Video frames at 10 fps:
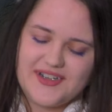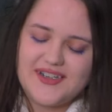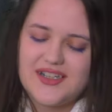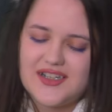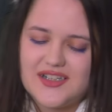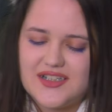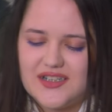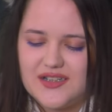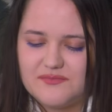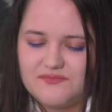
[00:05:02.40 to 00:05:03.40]
да.
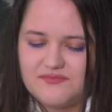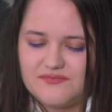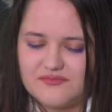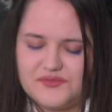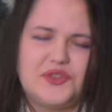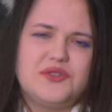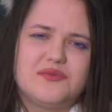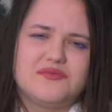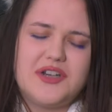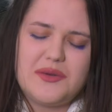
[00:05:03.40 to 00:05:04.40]
Но ну,
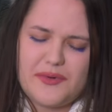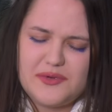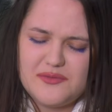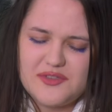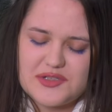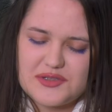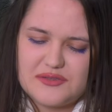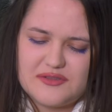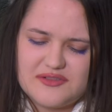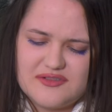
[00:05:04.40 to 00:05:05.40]
я подумала,
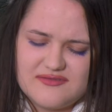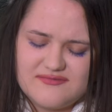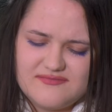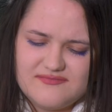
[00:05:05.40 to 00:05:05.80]
что